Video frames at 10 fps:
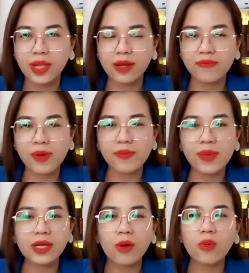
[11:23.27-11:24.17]
à, và
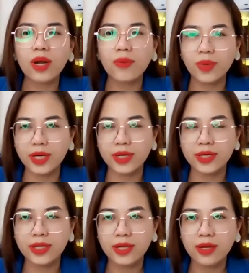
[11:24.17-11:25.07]
mình không có lòng biết
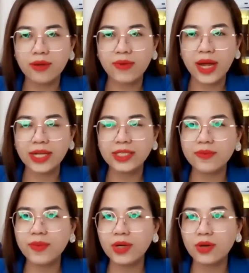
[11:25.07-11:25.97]
ơn và anh
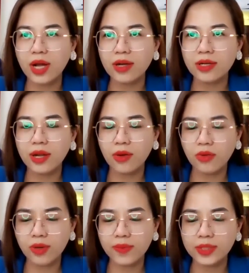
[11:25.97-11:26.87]
chị biết rồi đó
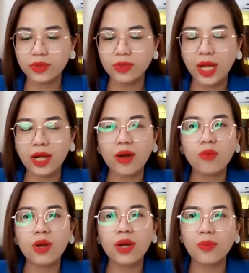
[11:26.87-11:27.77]
nếu như mà chúng ta
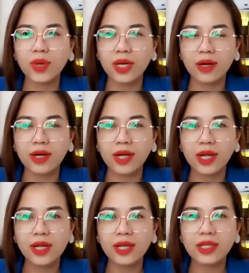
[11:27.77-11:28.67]
không có lòng biết ơn á
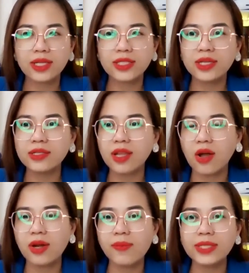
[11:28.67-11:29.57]
thì chứng
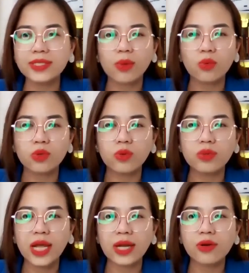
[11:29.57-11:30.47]
tỏ là bên trong của
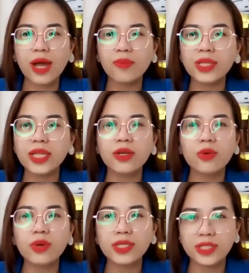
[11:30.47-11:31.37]
chúng ta nó đang bị
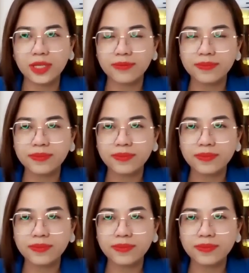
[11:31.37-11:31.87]
thiếu các anh chị